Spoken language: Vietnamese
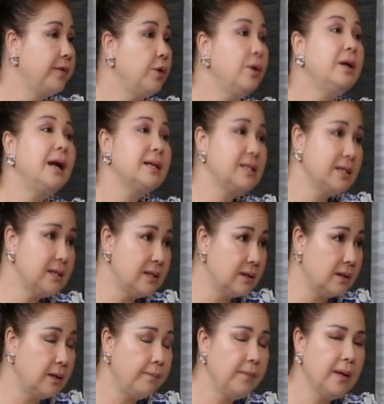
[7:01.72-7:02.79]
uric acid
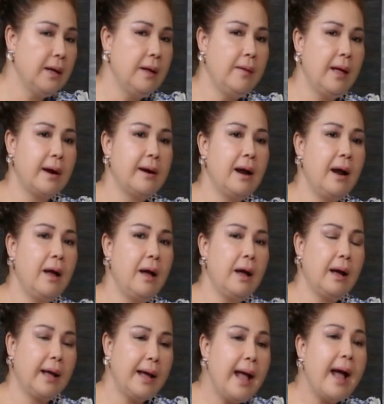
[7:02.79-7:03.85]
nữa yeah. Dạ. thành ra
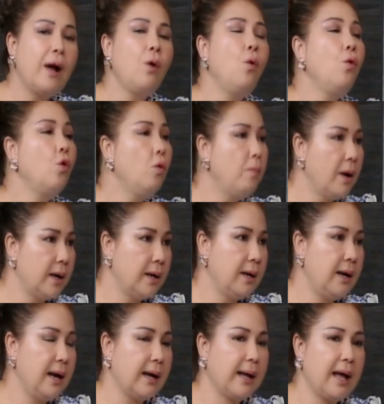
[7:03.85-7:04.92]
cái ăn uống của mình
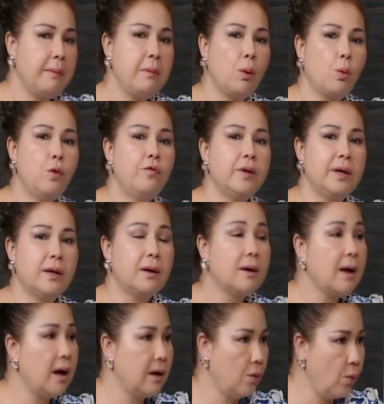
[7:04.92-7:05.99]
là cái mà quý vị
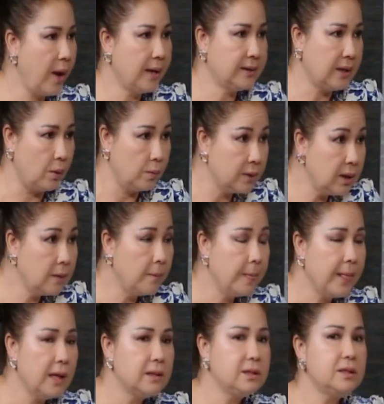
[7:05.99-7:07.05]
cần quan trọng nhất
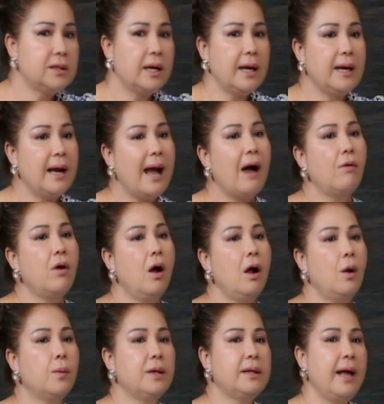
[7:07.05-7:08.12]
chứ cái gao
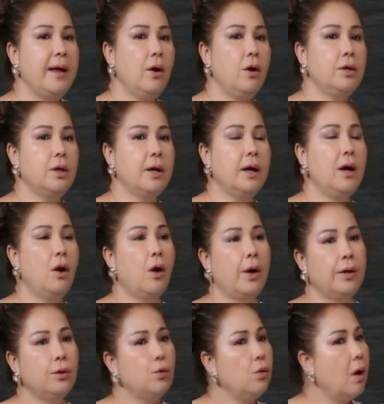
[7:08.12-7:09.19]
đó cũng như thấy có những cái
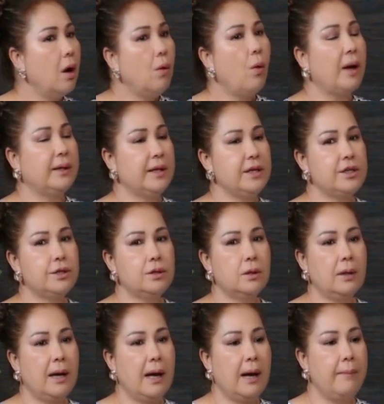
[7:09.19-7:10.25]
loại thuốc ở ngoài thị
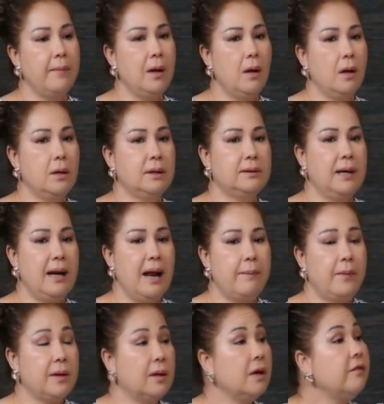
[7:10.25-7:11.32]
trường là người ta
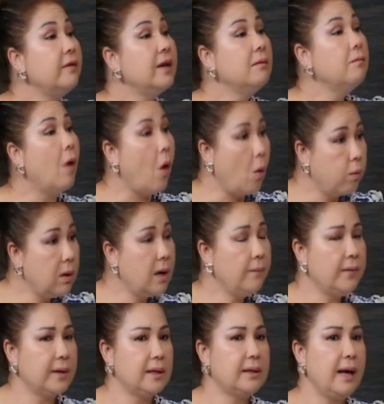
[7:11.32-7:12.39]
làm thành những cái viên bột đó
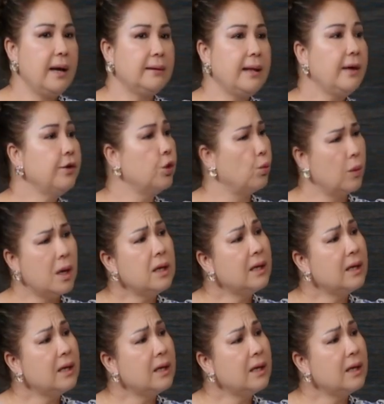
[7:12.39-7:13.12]
thì chị thấy dạ. cái tác dụng nó